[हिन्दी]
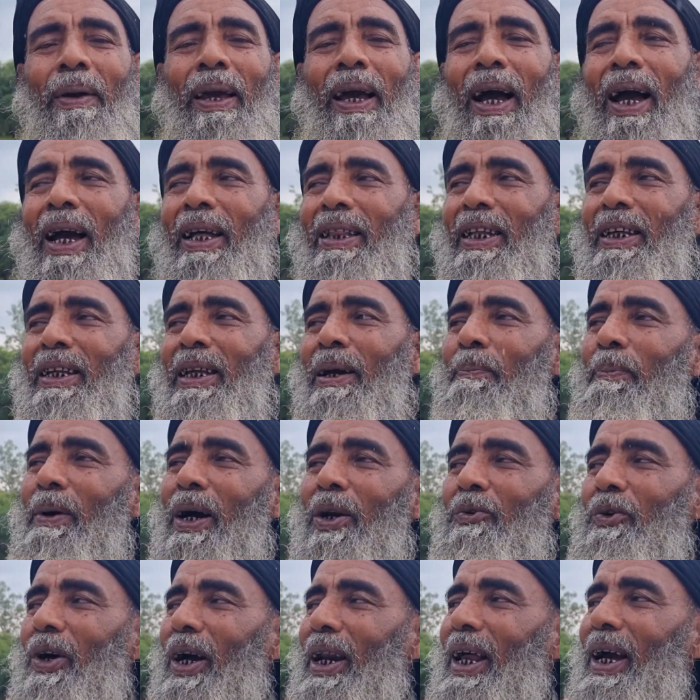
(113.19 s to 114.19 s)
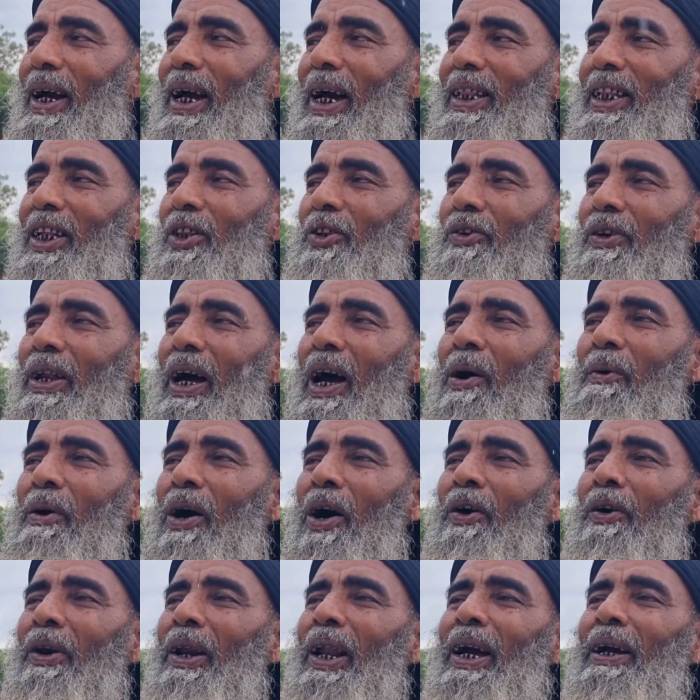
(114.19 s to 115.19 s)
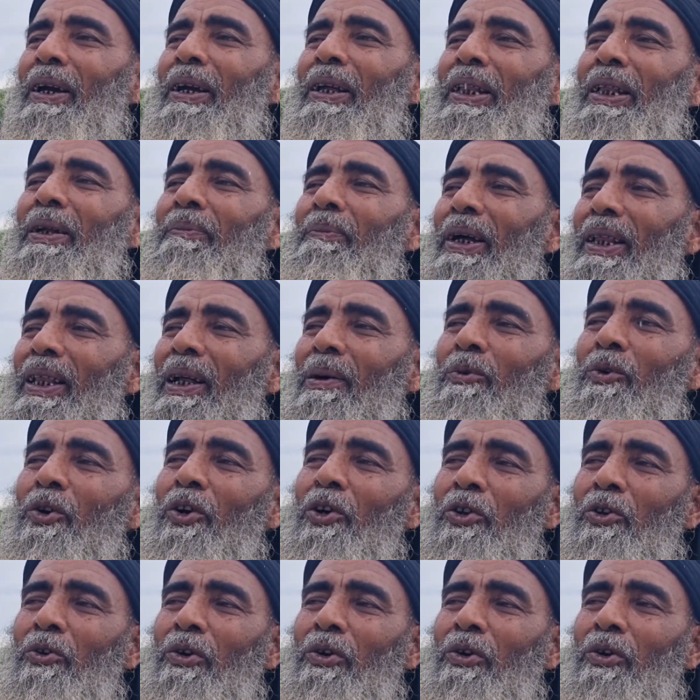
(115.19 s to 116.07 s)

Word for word: में आए थे जब बाढ़ हुआ लगा था तो नाव और लगी थी मतलब वो